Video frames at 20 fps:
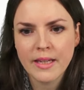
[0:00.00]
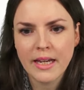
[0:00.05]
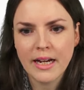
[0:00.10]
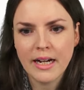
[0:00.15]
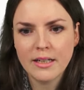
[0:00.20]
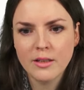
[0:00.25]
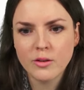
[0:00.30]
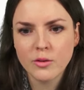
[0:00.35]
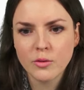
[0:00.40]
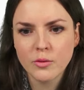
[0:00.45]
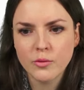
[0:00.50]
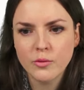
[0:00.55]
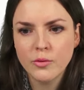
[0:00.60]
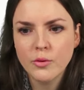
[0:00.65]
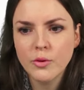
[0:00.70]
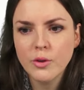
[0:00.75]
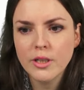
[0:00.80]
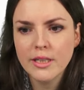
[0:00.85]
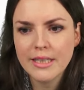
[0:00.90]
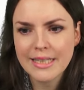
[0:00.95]
Also
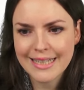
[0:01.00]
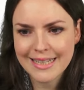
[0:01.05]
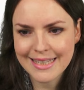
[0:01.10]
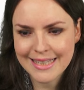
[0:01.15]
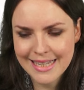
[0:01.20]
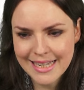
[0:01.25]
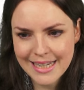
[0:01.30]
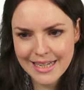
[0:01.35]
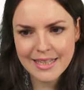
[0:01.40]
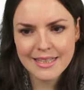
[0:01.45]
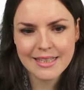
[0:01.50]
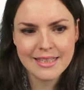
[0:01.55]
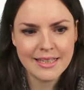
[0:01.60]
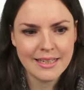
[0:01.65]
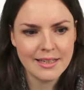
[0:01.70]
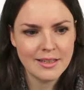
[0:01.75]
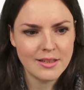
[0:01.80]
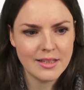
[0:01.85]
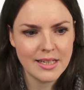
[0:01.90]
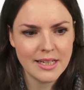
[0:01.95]
für das x
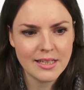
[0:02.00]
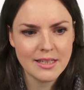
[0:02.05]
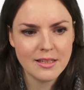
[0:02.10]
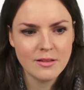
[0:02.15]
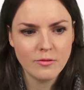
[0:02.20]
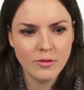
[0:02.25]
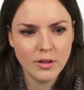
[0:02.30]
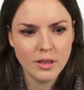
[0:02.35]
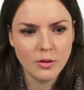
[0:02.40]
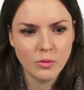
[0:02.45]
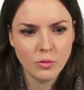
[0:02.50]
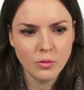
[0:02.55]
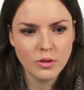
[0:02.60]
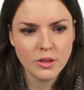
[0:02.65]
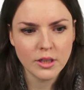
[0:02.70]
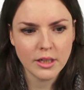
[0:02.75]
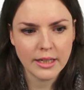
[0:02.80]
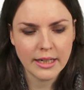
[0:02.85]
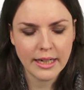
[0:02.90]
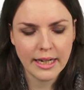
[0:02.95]
setzen wir die
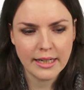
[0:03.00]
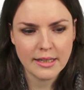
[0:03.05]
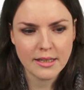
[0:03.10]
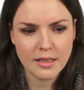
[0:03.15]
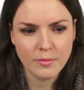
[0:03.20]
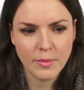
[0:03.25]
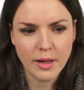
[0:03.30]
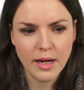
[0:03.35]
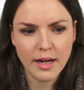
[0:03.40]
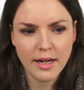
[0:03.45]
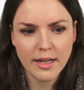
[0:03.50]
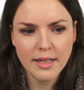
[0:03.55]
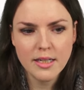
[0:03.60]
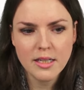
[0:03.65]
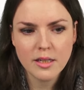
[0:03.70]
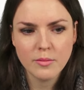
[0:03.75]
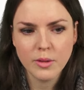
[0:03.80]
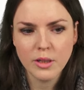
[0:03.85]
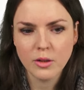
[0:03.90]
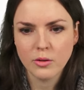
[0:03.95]
untere Grenze mal ein,
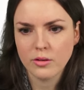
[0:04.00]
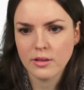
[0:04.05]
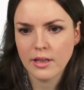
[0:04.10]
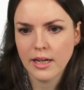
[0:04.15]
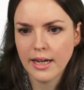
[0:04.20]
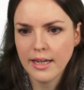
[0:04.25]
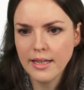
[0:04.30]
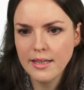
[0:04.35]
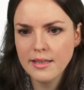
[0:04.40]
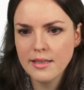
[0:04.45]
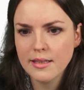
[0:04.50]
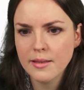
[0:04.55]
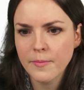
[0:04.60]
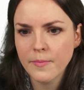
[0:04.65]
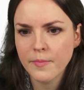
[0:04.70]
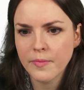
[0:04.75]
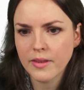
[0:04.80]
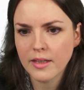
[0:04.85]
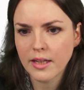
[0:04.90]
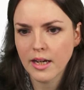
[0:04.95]
die minus 1.
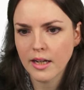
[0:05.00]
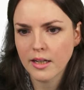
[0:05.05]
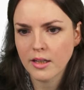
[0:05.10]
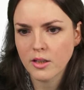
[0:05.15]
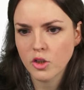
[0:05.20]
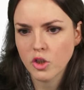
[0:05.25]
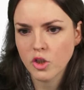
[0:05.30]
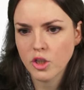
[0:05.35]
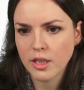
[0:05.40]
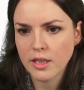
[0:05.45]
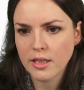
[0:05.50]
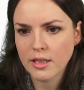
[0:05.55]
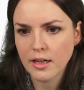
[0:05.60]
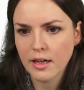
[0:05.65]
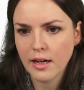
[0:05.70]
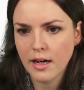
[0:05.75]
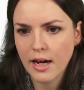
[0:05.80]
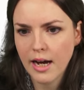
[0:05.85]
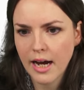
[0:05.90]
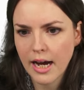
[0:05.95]
Dann steht
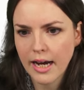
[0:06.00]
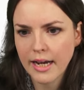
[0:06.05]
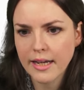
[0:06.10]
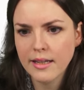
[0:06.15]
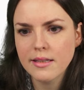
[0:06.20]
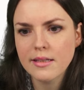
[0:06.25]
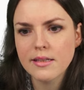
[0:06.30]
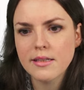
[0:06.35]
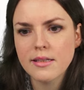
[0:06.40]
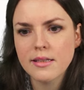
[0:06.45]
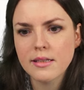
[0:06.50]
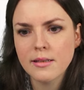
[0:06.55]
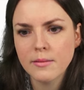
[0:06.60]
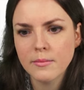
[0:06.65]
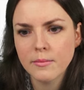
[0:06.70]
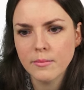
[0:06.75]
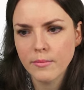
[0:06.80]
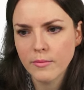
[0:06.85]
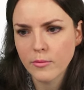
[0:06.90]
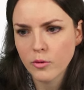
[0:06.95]
da 1
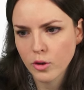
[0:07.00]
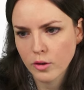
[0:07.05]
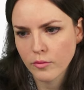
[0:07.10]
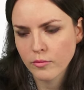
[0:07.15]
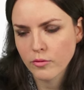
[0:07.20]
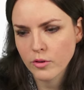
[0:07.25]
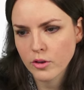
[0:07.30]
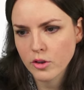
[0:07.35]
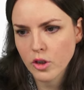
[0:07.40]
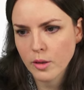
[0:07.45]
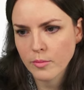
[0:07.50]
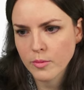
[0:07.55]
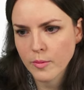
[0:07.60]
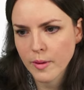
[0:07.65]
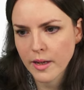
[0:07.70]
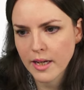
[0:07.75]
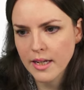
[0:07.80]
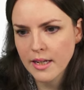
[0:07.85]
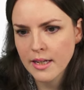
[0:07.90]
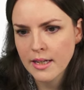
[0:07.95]
oder ich schreibe es
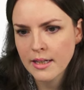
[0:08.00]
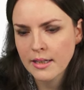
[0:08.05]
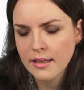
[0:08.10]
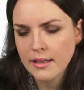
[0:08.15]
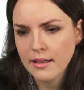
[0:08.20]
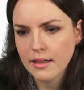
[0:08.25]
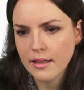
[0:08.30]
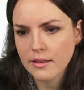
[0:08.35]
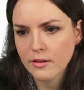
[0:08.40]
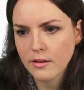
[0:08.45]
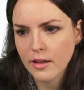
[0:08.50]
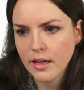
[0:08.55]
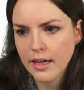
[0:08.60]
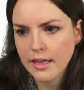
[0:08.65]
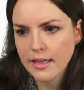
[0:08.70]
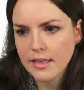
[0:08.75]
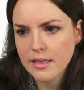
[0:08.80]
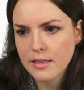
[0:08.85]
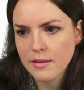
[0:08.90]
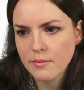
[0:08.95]
mal hin, also
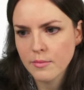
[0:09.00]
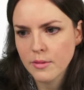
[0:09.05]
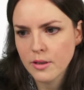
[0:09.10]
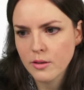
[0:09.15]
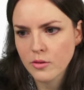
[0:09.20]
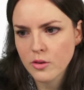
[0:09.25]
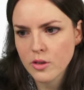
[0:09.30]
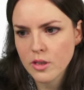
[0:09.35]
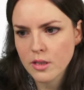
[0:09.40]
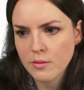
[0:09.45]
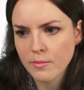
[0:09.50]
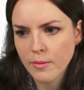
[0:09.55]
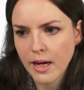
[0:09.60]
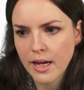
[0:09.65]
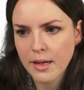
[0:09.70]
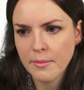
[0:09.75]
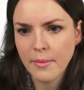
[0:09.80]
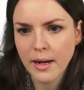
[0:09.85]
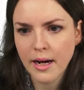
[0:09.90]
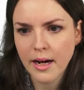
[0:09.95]
1 minus
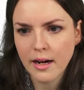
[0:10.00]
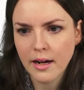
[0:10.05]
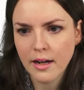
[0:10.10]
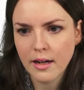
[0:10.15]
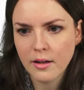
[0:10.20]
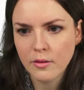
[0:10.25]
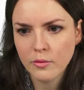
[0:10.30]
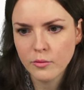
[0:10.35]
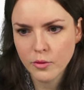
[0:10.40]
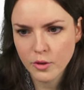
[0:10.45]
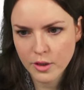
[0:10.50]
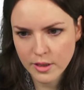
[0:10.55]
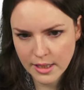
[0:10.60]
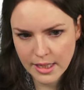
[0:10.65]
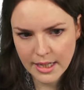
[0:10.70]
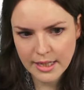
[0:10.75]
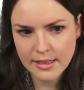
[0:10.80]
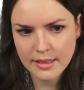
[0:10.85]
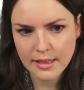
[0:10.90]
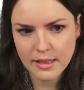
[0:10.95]
2 mal für das
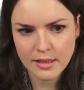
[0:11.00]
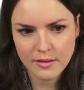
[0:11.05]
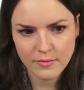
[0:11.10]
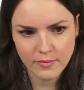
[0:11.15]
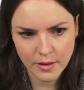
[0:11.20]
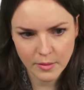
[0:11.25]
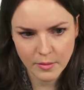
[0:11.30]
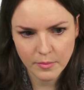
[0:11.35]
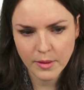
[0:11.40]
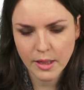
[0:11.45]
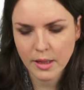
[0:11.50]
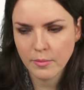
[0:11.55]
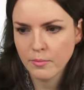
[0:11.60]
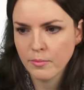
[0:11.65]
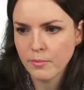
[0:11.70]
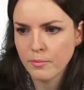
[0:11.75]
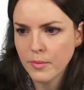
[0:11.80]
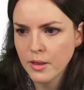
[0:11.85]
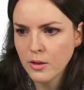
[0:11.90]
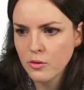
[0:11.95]
x setzen wir
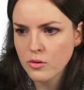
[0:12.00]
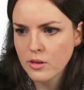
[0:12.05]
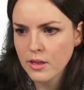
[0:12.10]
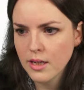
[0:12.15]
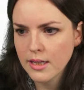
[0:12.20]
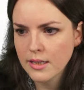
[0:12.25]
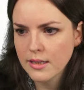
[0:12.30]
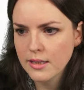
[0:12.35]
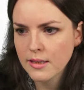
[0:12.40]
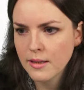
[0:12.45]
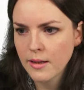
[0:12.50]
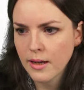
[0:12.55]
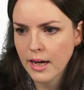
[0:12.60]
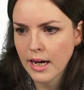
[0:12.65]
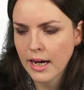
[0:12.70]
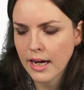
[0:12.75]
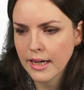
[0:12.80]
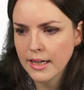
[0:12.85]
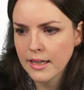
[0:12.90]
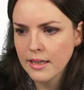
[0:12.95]
eben minus 1
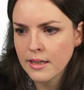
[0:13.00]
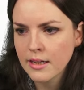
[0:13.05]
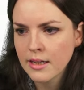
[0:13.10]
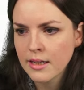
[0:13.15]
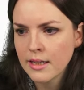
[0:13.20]
ein.